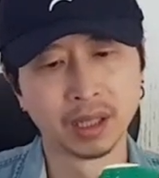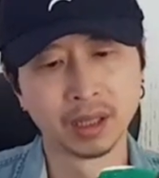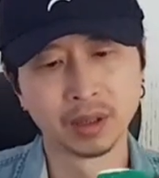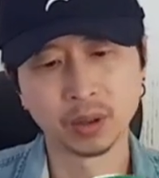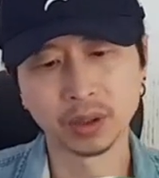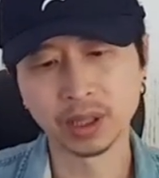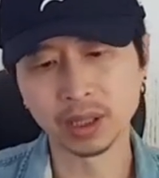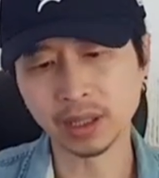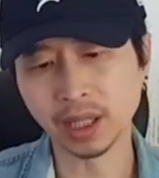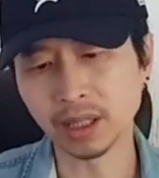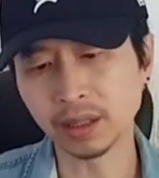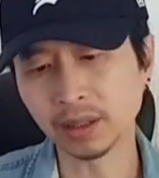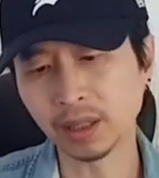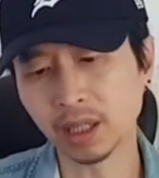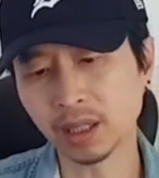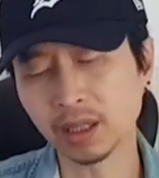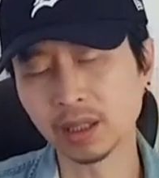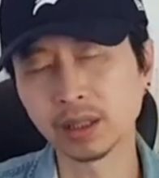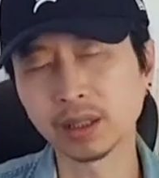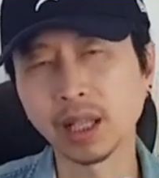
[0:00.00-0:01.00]
그리고 실착
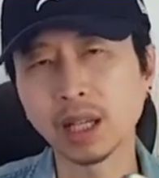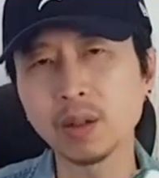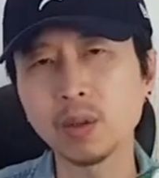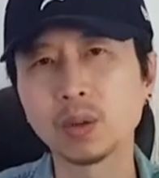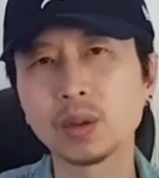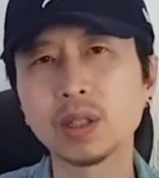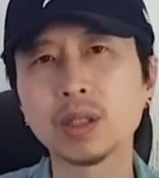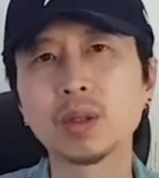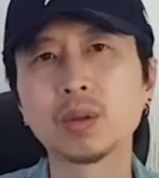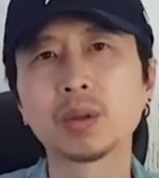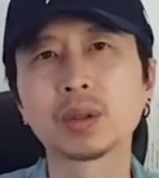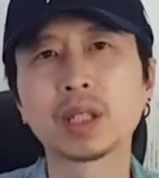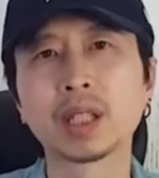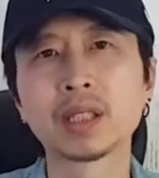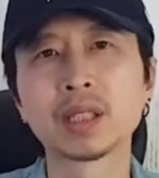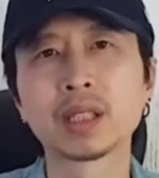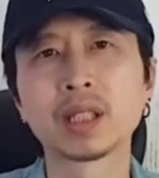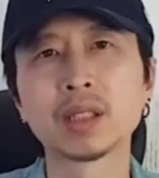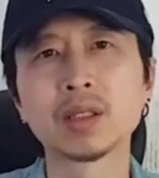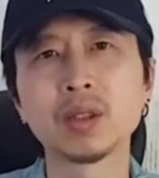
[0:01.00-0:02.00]
영상은 따로 올려놓을
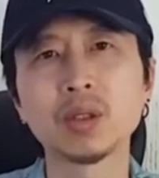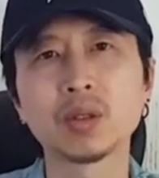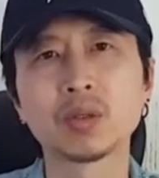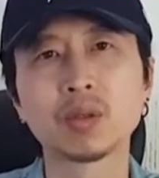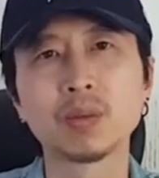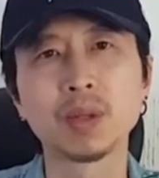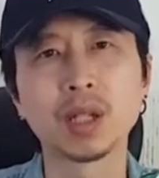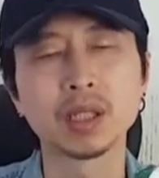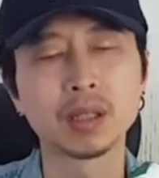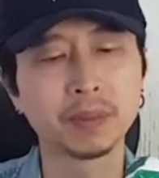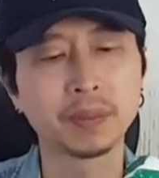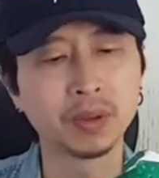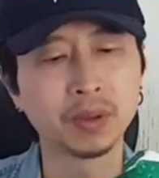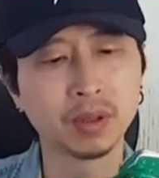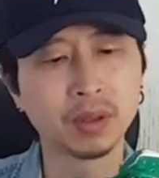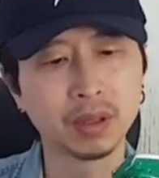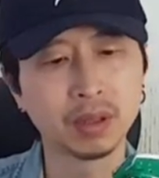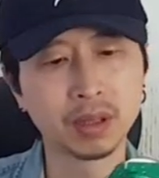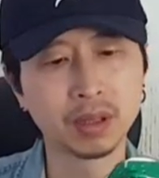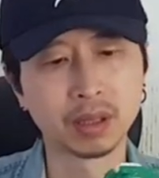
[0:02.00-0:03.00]
테니까요. 구매하실
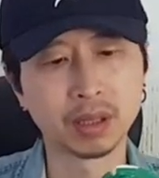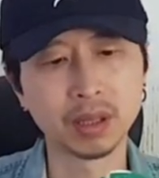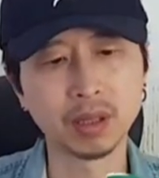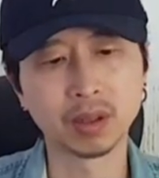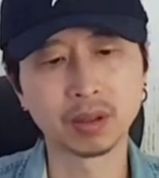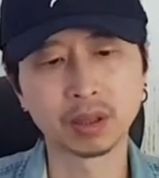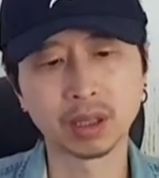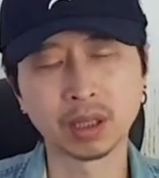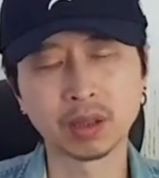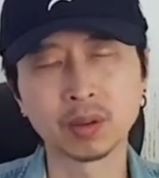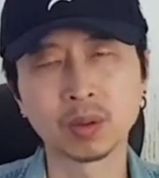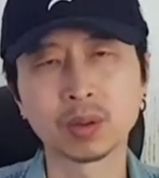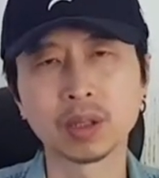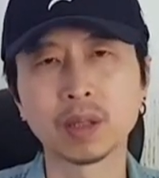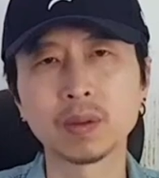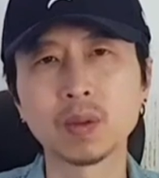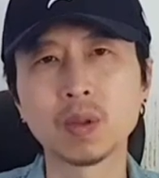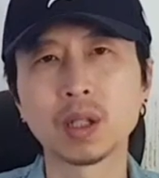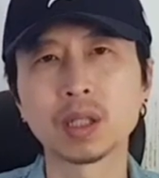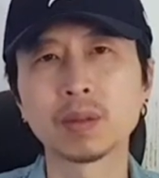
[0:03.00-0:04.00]
분들은 그 영상도
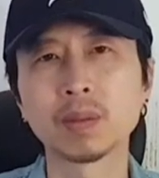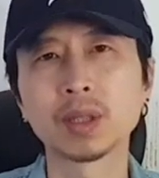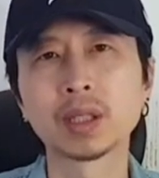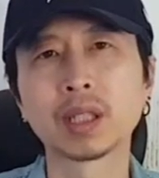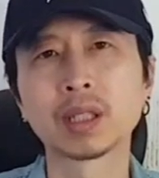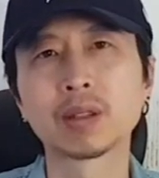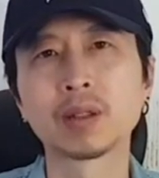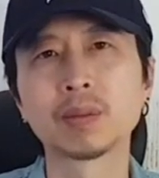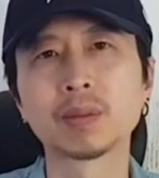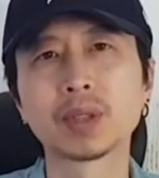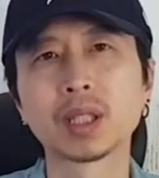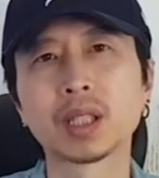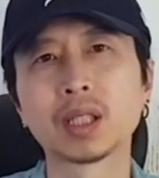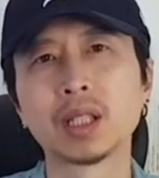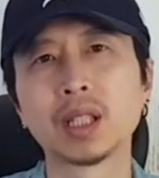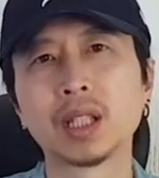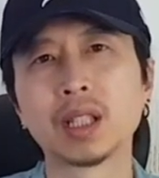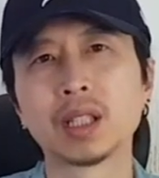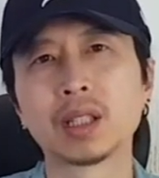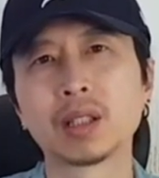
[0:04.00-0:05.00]
참고하시면 될 겁니다.
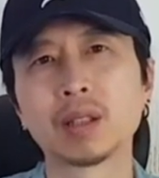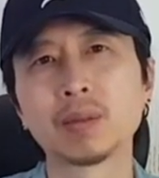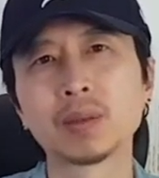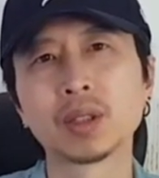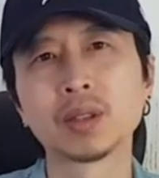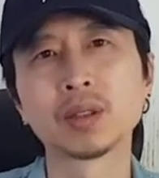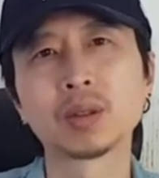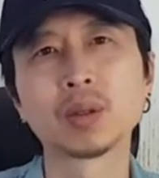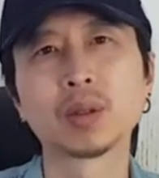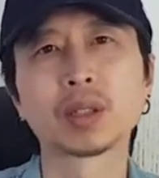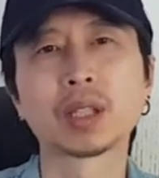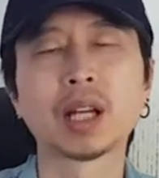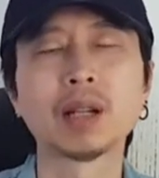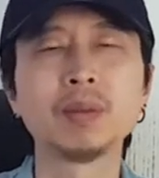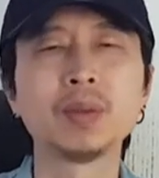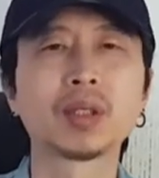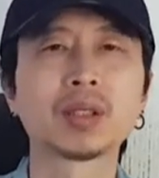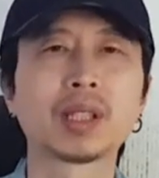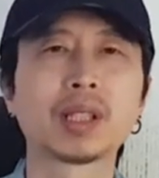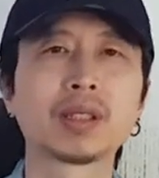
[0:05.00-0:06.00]
그럼 저는 또
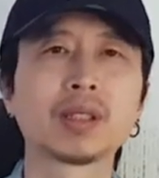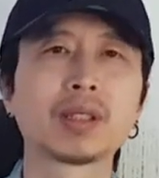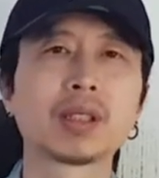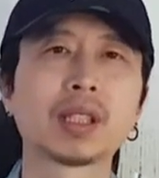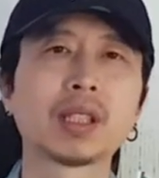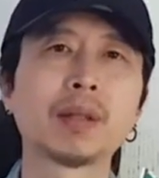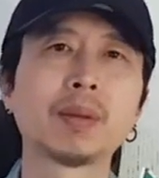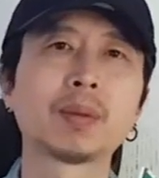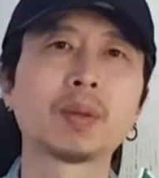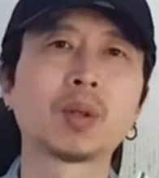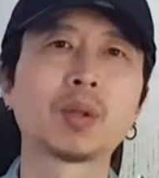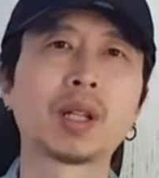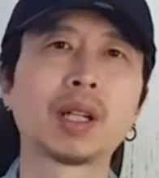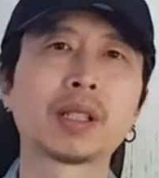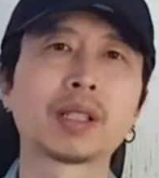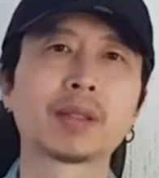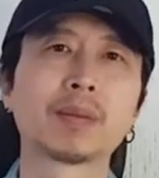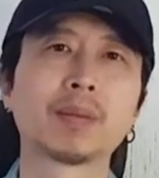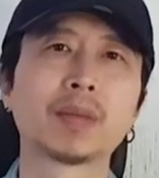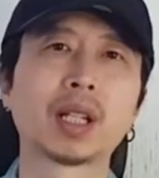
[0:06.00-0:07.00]
다음 영상에서 찾아뵙도록
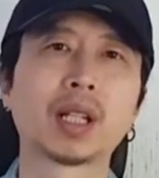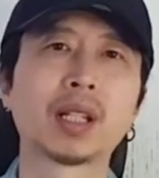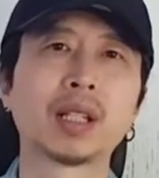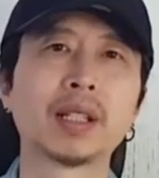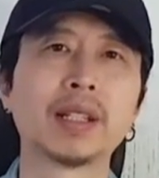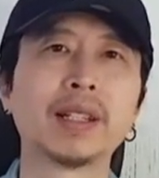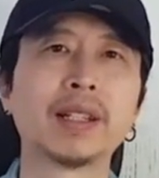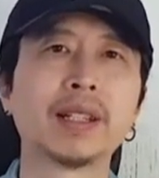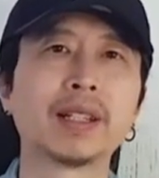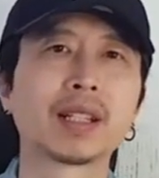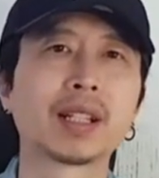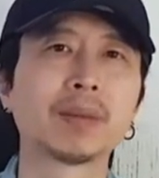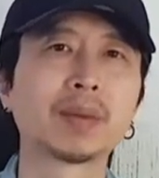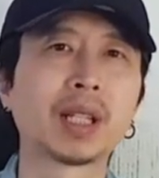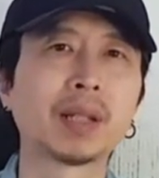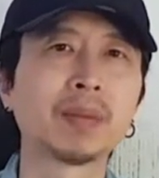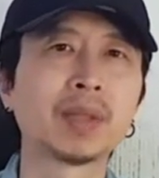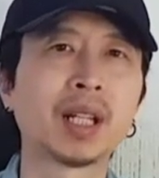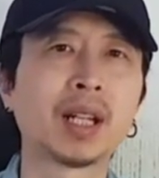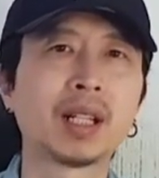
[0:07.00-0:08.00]
하겠습니다.
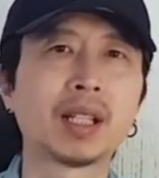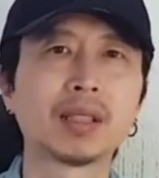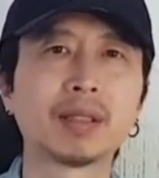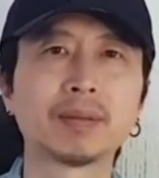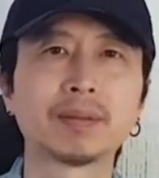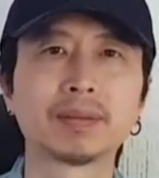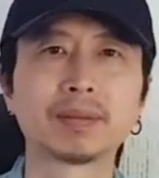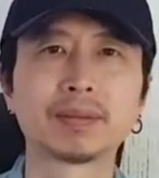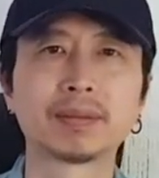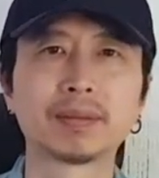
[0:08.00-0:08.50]
감사합니다.